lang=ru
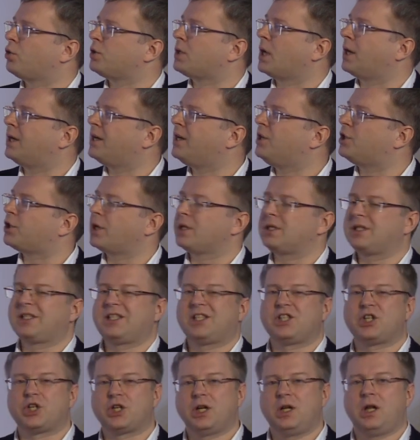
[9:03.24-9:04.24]
закрыть сейчас, к
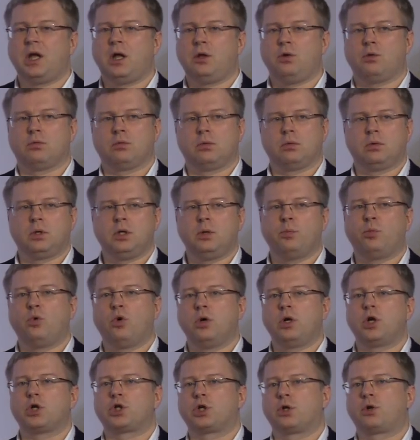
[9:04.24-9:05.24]
сожалению,
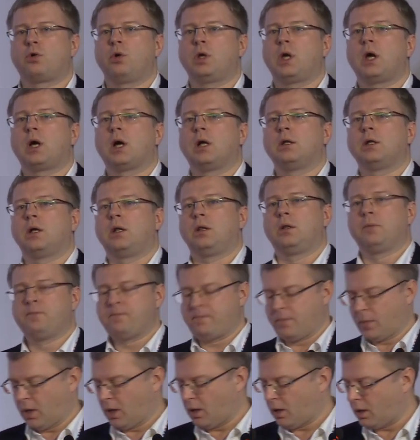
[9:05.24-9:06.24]
наиболее широкий канал
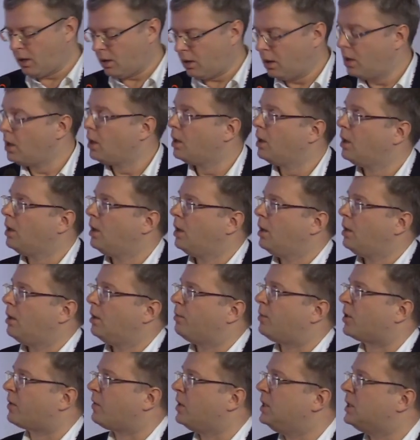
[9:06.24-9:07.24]

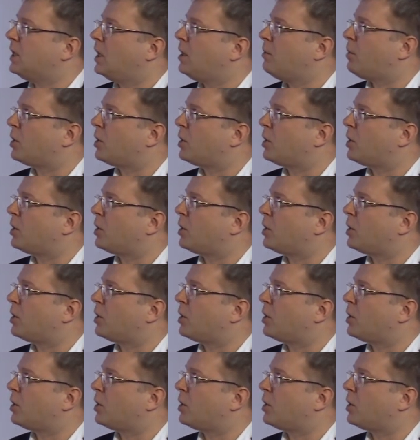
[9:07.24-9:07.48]
проведения